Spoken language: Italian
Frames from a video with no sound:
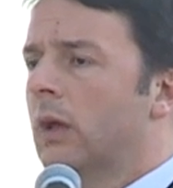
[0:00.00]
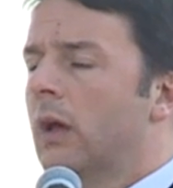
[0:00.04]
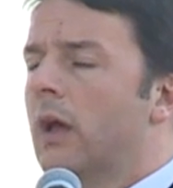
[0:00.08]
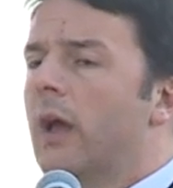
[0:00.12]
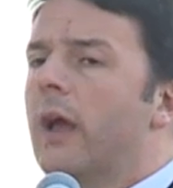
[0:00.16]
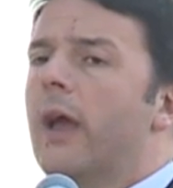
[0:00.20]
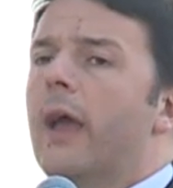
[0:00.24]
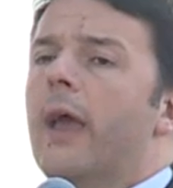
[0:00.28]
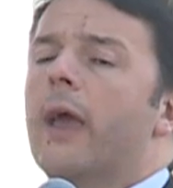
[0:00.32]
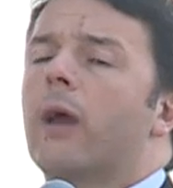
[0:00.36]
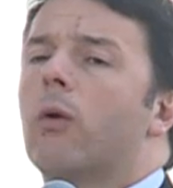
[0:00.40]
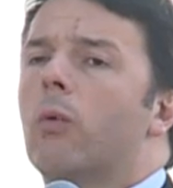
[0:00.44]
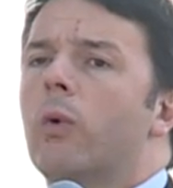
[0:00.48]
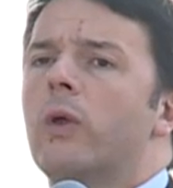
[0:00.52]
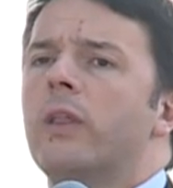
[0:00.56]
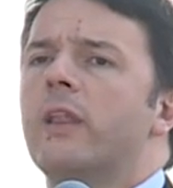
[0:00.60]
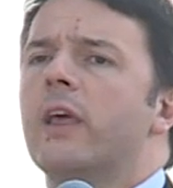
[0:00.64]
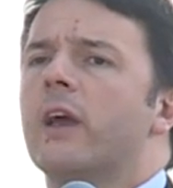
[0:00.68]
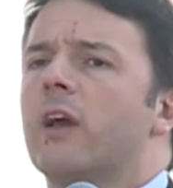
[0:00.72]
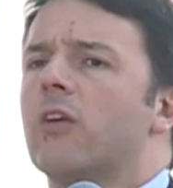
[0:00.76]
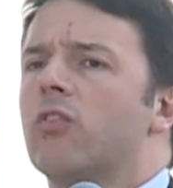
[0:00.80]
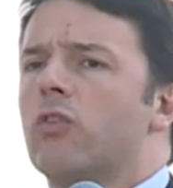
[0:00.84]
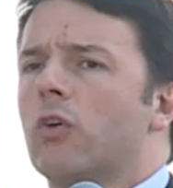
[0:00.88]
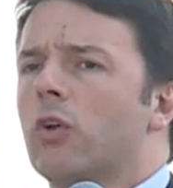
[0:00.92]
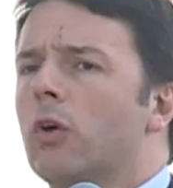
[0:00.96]
e quindi
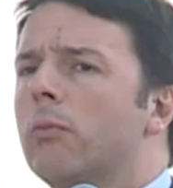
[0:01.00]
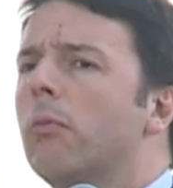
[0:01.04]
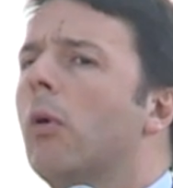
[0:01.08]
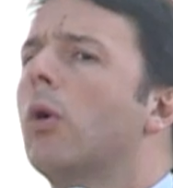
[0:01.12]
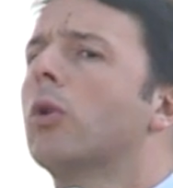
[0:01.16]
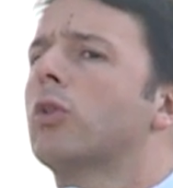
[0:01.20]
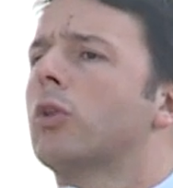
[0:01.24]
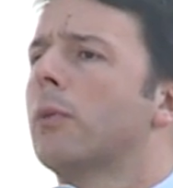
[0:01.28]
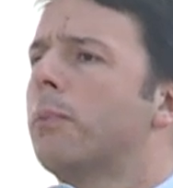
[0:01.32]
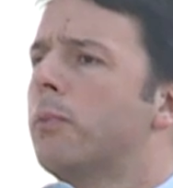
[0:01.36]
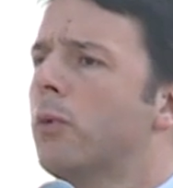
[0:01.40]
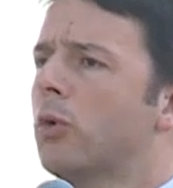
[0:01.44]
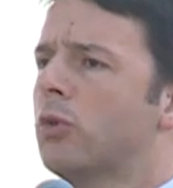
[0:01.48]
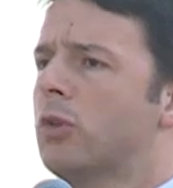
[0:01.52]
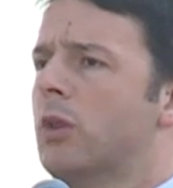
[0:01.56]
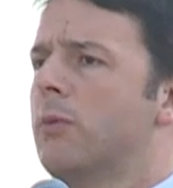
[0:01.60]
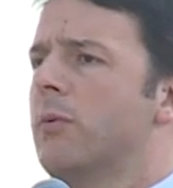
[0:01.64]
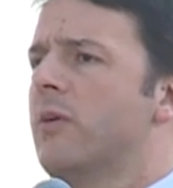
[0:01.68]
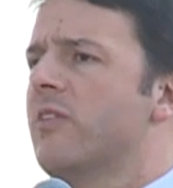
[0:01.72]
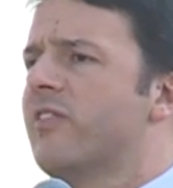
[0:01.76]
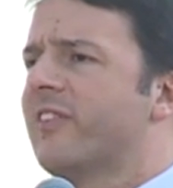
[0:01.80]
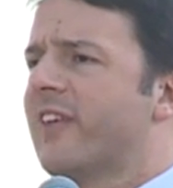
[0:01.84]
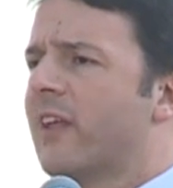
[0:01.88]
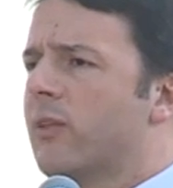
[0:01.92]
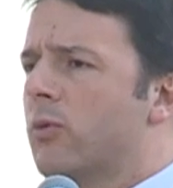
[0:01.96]
che sono molto più
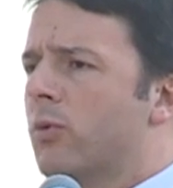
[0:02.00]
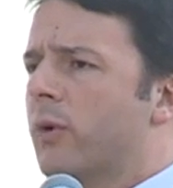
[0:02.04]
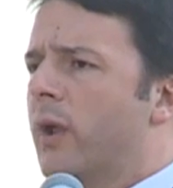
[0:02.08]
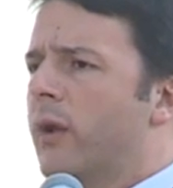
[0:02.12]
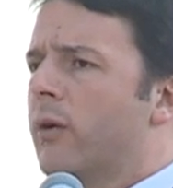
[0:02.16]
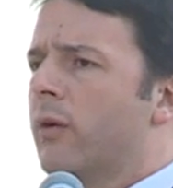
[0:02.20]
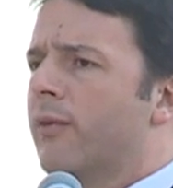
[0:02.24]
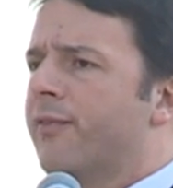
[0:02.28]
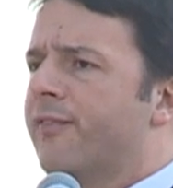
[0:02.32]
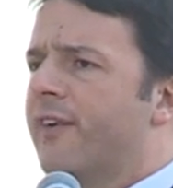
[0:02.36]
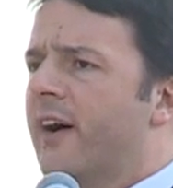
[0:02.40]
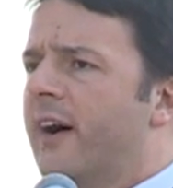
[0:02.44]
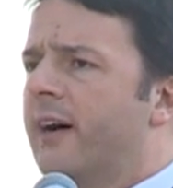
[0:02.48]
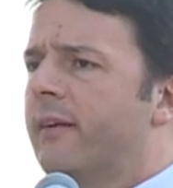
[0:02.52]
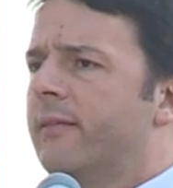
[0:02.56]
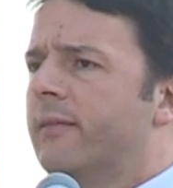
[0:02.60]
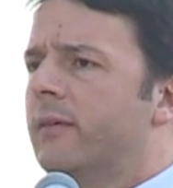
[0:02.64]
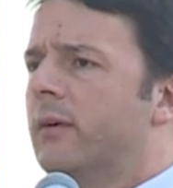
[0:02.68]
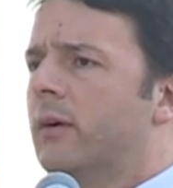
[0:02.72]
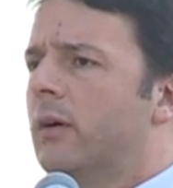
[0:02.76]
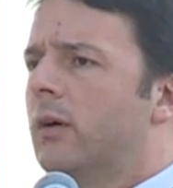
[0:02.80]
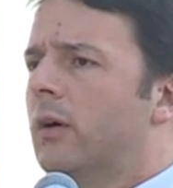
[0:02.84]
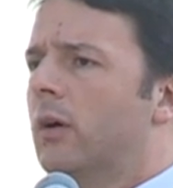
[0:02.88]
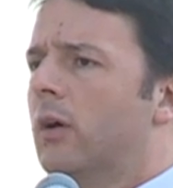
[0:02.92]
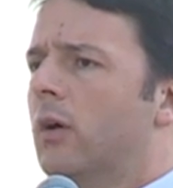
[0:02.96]
ottimista di un anno fa
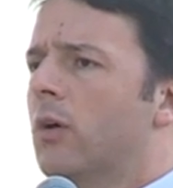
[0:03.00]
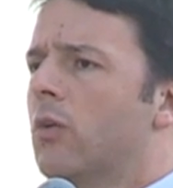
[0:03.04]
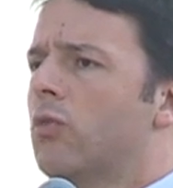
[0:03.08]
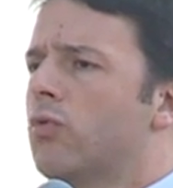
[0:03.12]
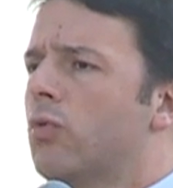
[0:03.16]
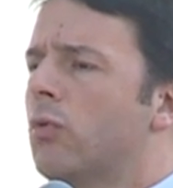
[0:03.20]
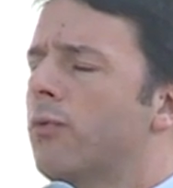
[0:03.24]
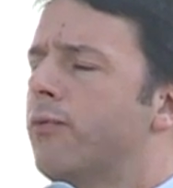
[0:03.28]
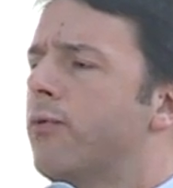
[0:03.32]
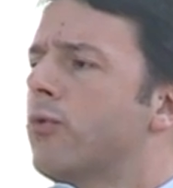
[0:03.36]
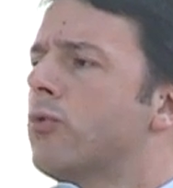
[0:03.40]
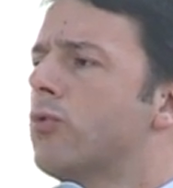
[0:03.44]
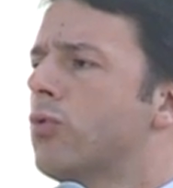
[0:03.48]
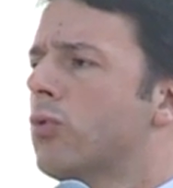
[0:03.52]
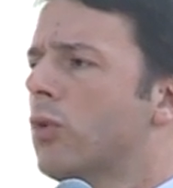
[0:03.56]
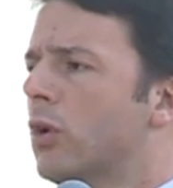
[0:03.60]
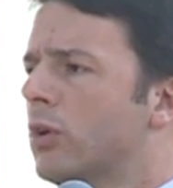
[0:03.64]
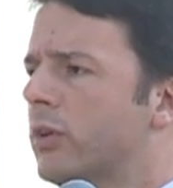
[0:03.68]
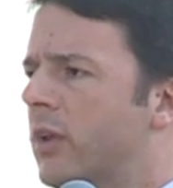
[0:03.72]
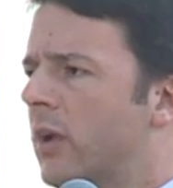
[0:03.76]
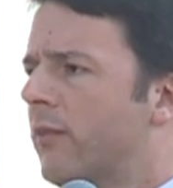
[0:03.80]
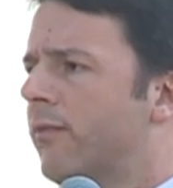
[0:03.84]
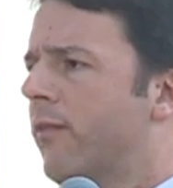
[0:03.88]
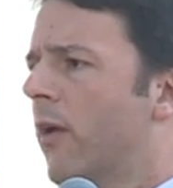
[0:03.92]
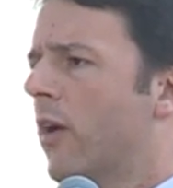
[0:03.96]
sul futuro
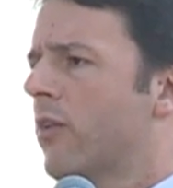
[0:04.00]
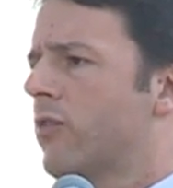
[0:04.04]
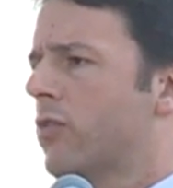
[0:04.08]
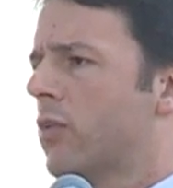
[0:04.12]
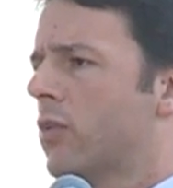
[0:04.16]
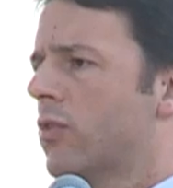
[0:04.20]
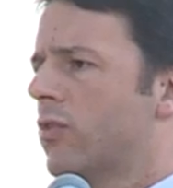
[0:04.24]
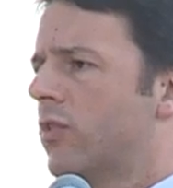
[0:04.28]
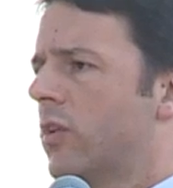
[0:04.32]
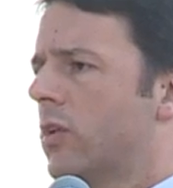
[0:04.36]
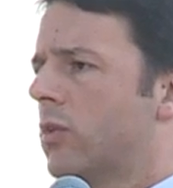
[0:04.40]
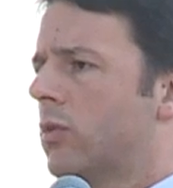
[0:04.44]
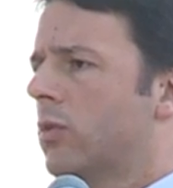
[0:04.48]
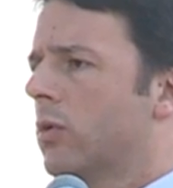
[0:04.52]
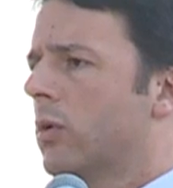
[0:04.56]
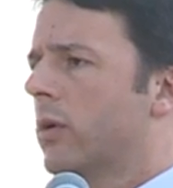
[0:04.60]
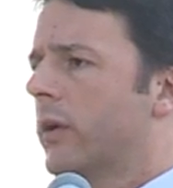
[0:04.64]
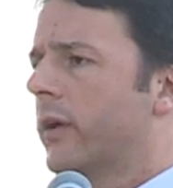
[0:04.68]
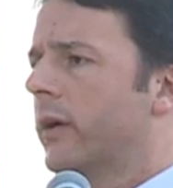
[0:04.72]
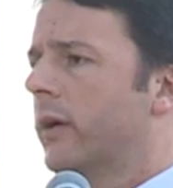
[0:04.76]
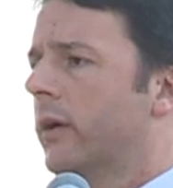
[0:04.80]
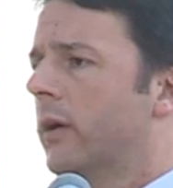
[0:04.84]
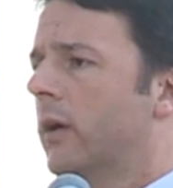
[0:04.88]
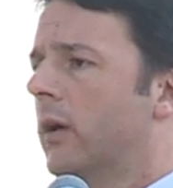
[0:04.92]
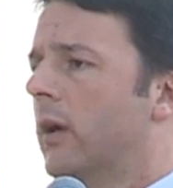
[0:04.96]
del vostro
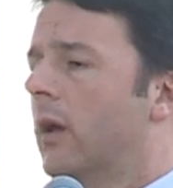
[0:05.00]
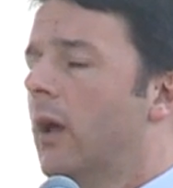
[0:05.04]
settore.